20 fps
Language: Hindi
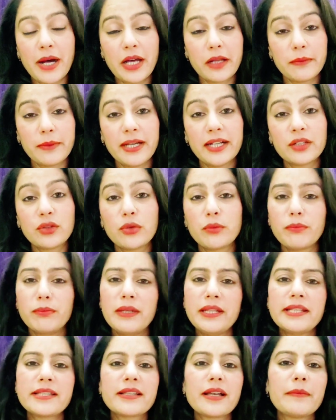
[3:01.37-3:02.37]
है बार बार तो
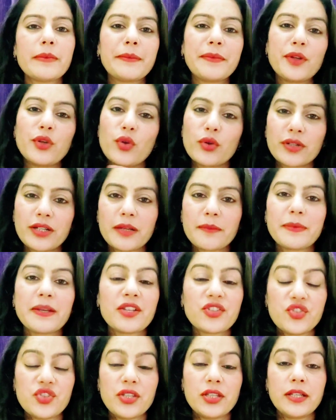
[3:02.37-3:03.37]
प्लीज़ आप अपने डॉक्टर के
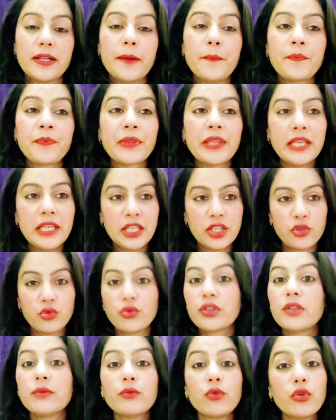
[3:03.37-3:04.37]
पास जाइएगा
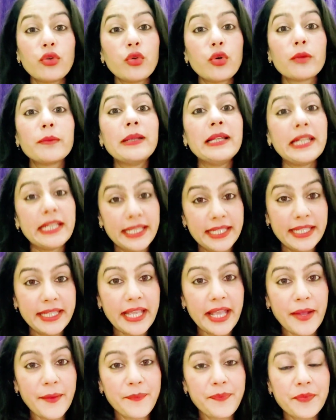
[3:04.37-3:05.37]
क्योंकि वो नॉर्मल
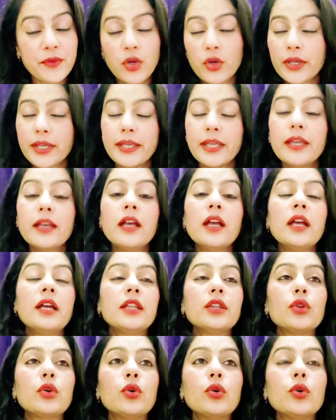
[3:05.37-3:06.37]
नहीं है ओके
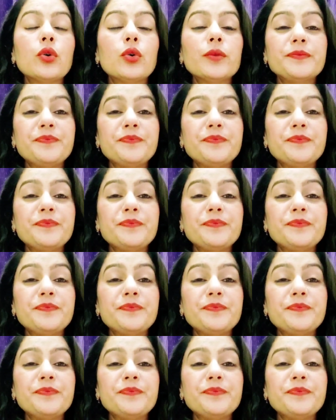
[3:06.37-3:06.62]
तो